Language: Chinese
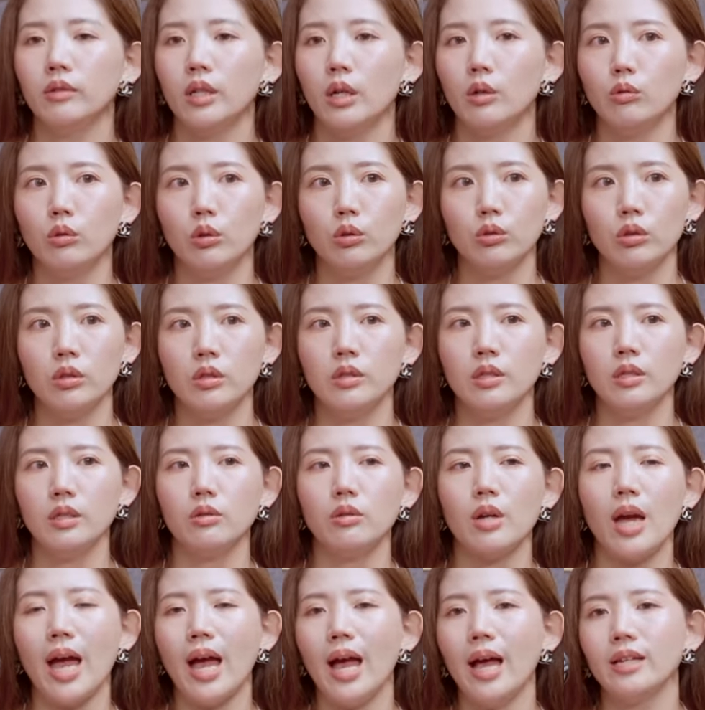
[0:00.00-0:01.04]
那如果说你真的
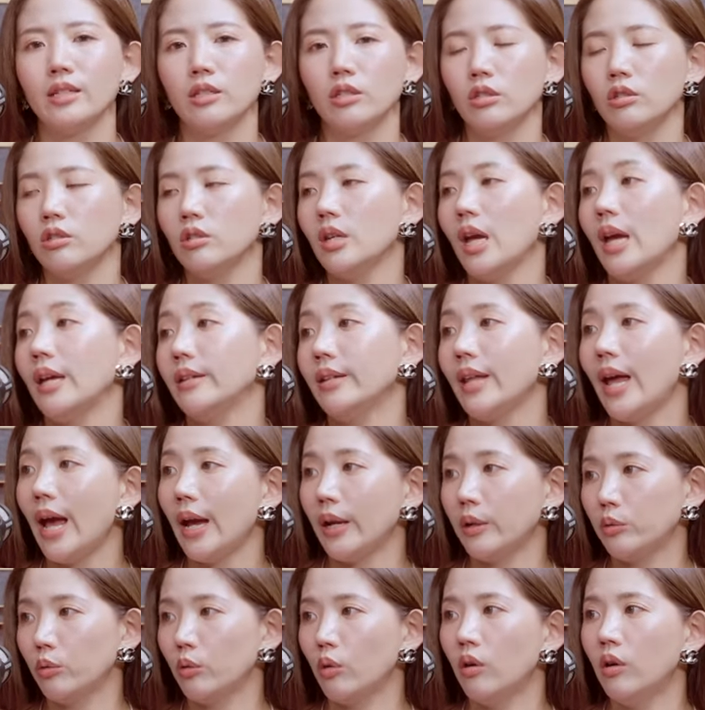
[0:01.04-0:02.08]
觉得它的实质还是
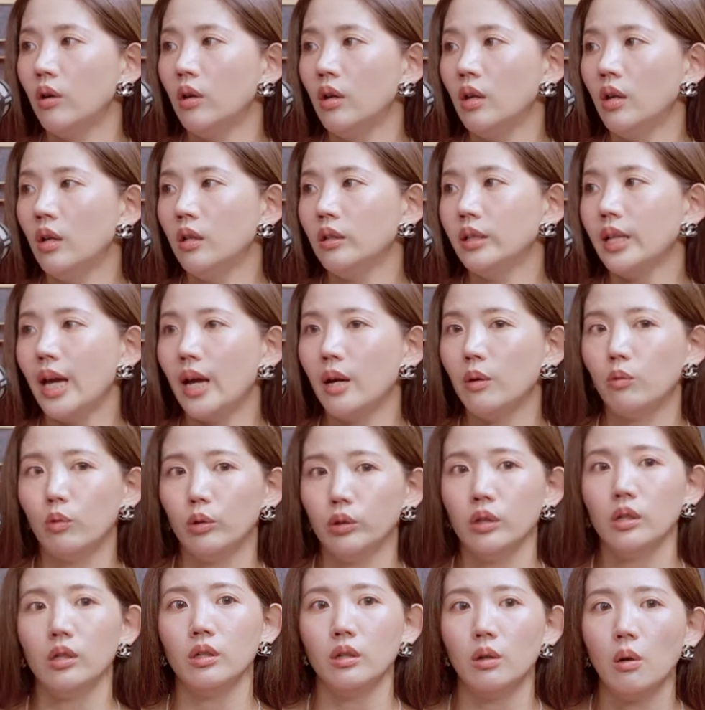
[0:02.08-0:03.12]
太多，对，那
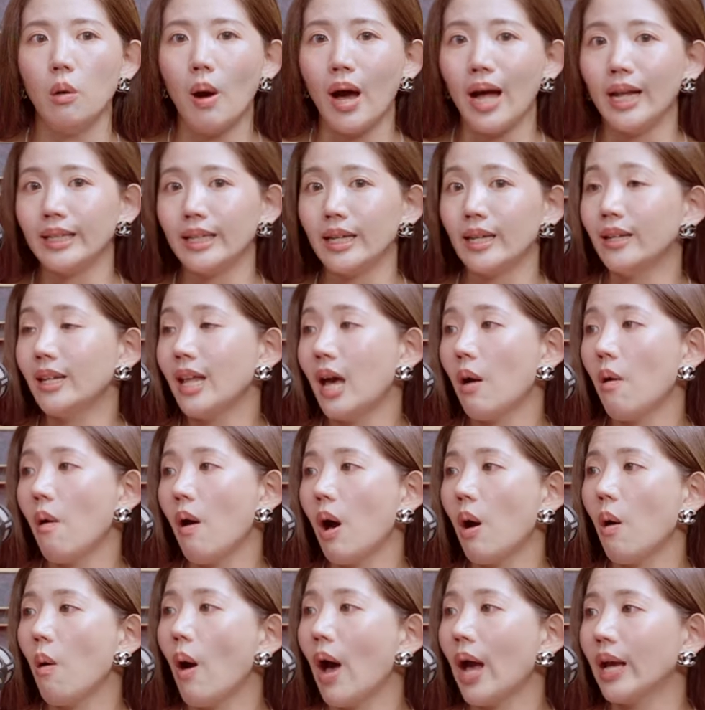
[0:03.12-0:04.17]
我的花店浪
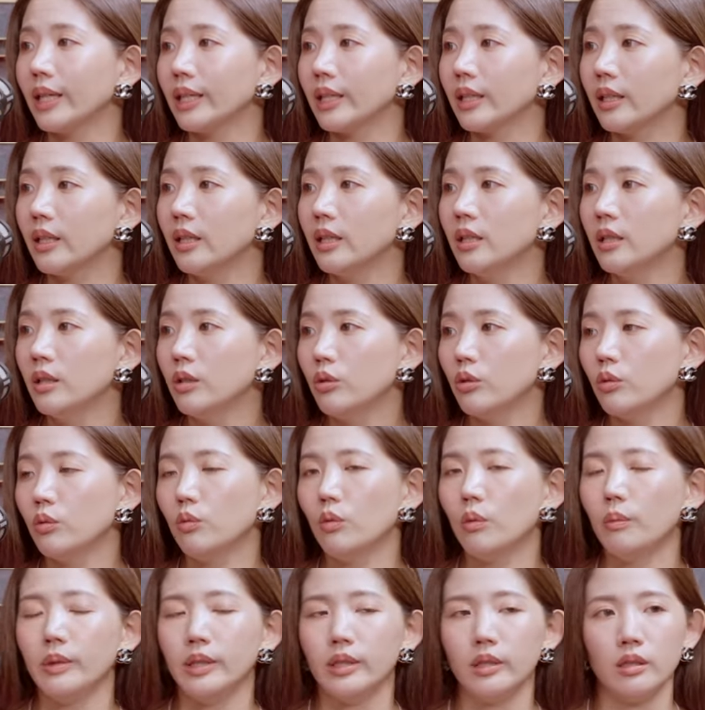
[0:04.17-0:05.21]
花花艺，嗯，就是
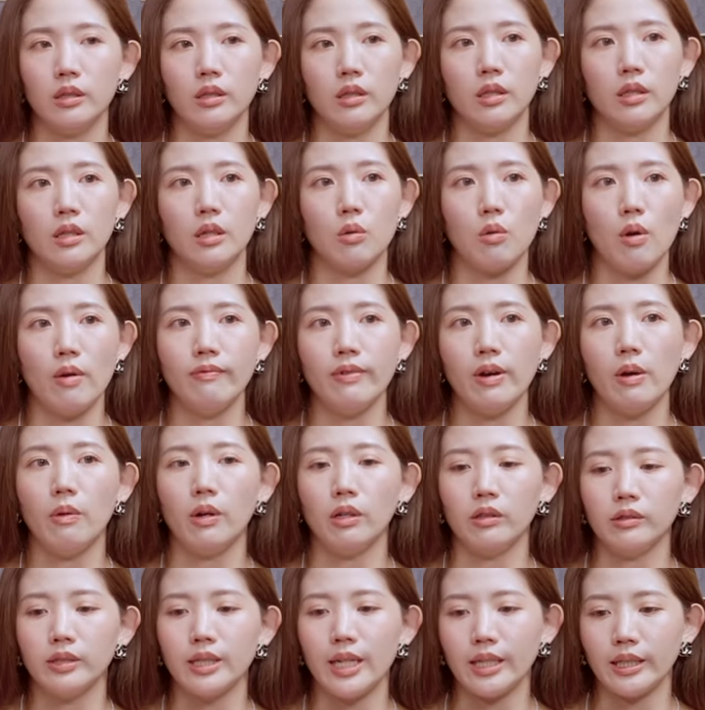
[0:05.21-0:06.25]
我们的那个官方
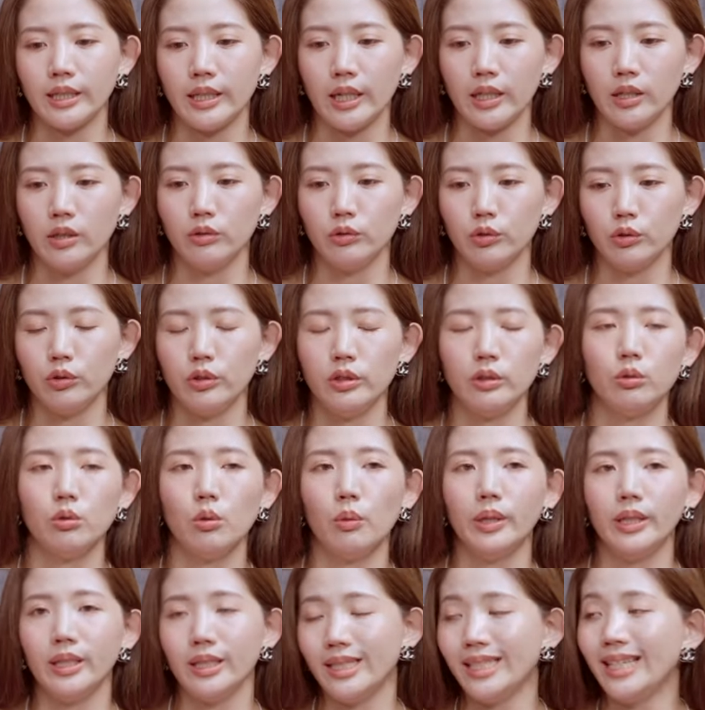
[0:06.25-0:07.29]
网站也有，就是所
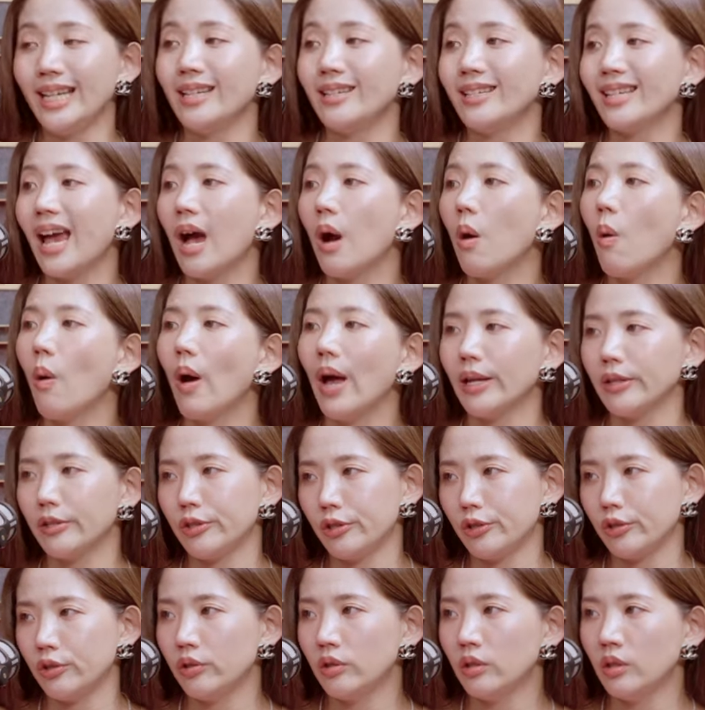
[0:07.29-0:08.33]
谓的线上花
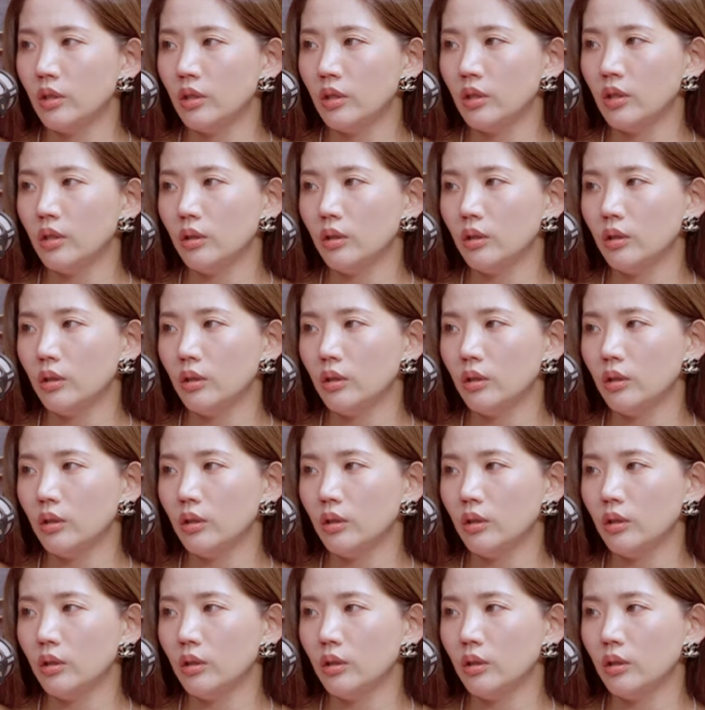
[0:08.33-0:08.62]
市，嗯，